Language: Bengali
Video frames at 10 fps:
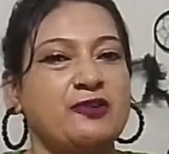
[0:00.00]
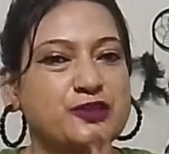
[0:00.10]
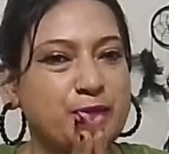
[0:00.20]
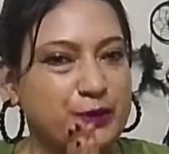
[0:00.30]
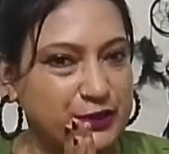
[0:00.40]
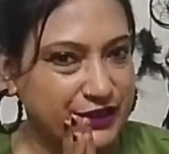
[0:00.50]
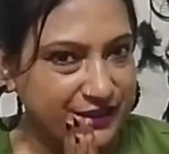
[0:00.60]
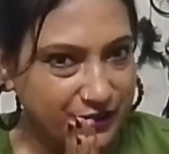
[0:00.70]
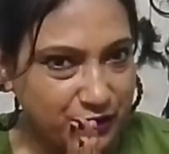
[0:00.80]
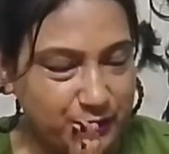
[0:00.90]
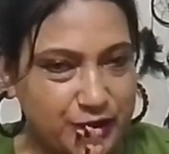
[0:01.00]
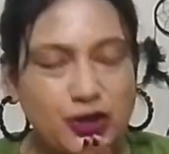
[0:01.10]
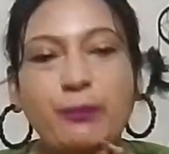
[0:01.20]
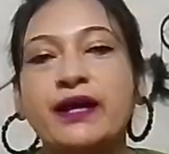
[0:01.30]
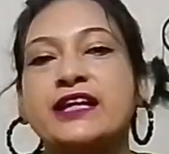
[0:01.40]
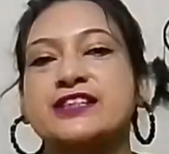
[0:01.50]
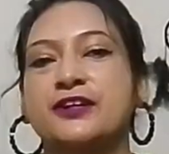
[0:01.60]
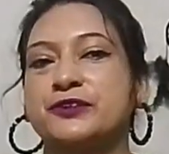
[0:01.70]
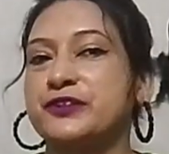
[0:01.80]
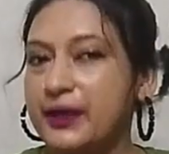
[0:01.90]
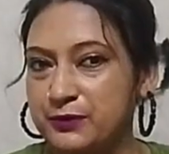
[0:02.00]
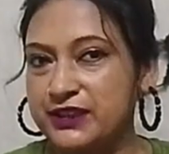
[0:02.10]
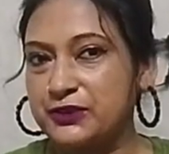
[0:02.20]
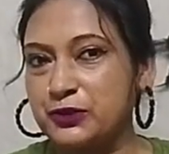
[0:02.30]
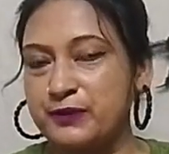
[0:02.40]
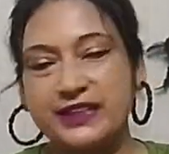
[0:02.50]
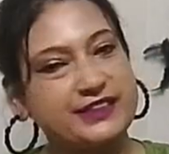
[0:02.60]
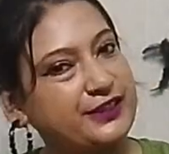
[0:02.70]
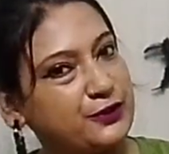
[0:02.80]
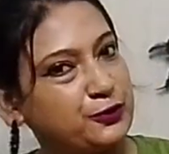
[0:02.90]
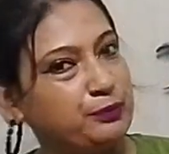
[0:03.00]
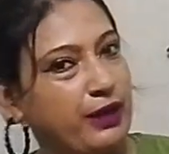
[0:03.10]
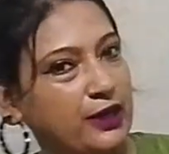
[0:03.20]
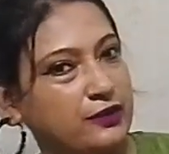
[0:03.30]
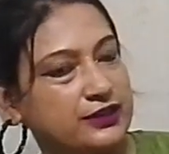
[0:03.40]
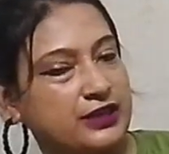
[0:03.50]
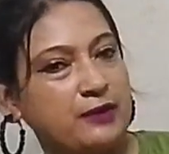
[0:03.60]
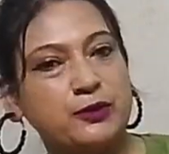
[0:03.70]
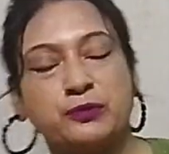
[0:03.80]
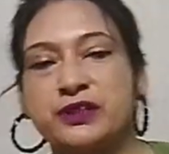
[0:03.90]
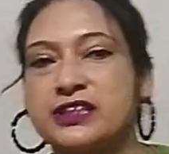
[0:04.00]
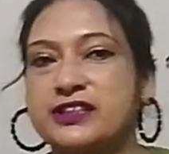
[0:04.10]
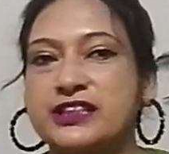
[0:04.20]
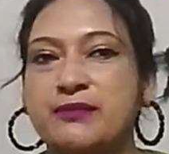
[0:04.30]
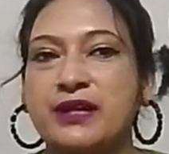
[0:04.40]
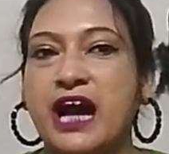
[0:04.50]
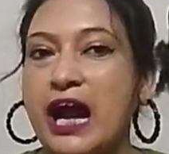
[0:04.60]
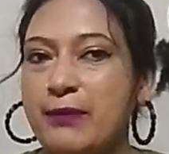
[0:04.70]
হাউসে বিউটি সিক্রেটে তোমাদের সবাইকে স্বাগত কেমন আছো তোমরা আশা করি খুব ভালো আছো আমি তোমাদের সামনে